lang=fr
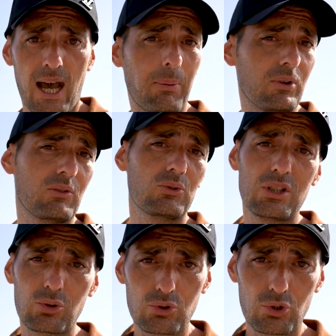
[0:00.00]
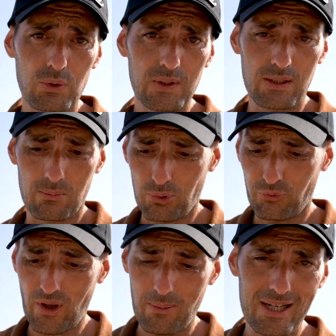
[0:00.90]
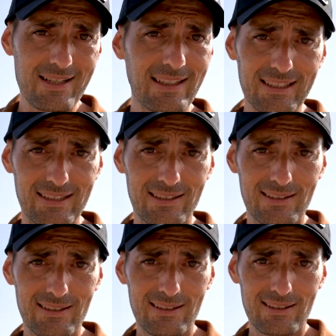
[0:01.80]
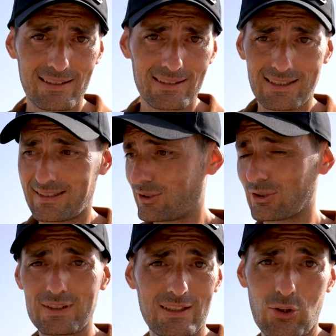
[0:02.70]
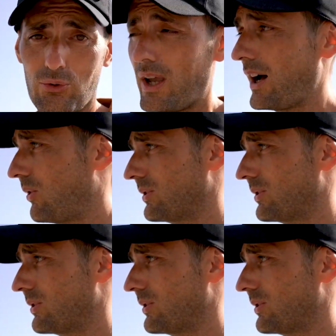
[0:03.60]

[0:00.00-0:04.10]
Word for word: Après, on a vendu des trucs de cuisine pour fermer les sacs qui, quand ils étaient ouverts.